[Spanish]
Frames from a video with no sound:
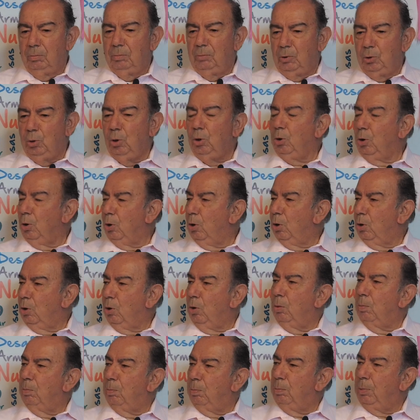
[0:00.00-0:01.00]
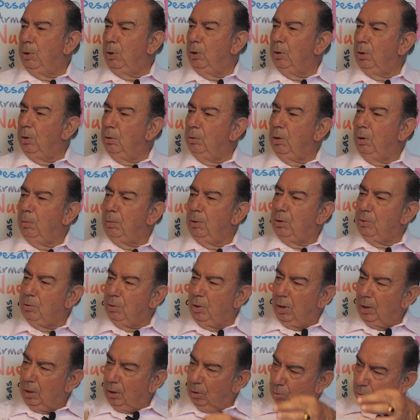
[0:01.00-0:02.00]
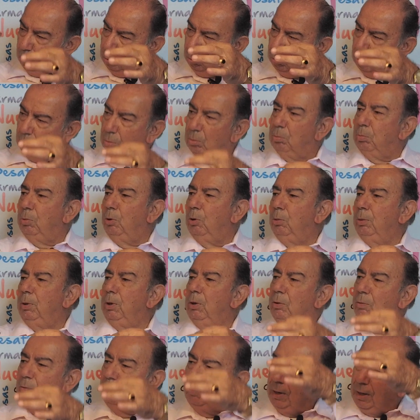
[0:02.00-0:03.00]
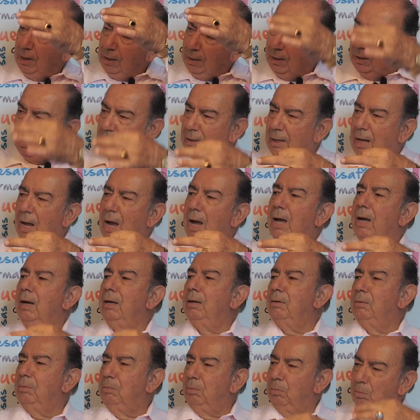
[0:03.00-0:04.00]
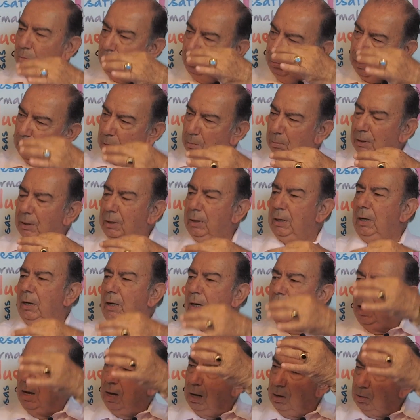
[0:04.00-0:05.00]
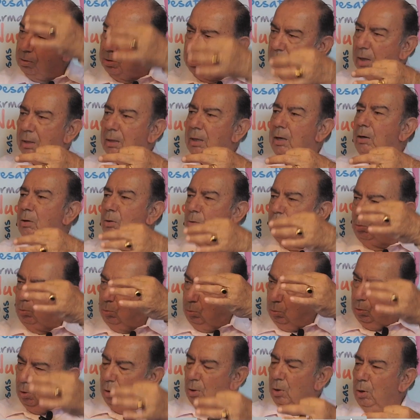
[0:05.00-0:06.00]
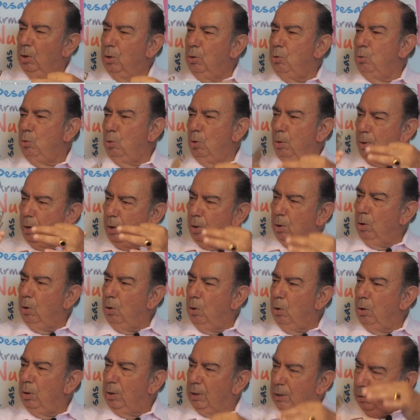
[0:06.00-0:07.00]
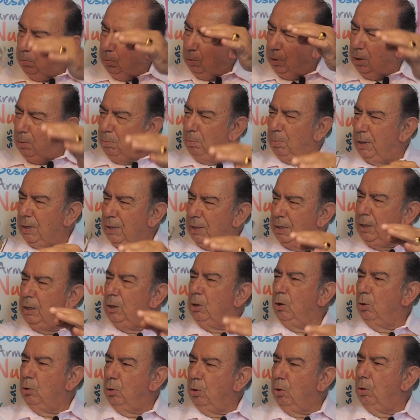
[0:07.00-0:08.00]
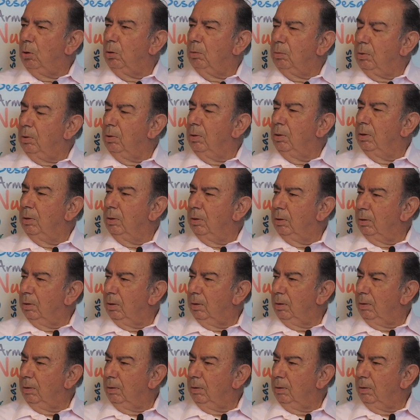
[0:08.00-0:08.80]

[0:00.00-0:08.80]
yo lo conozco, pero es una persona que tú por lo menos ves que está bien vestida, o sea, tiene su tu overall, tipo limpiecito, todo. Y hace la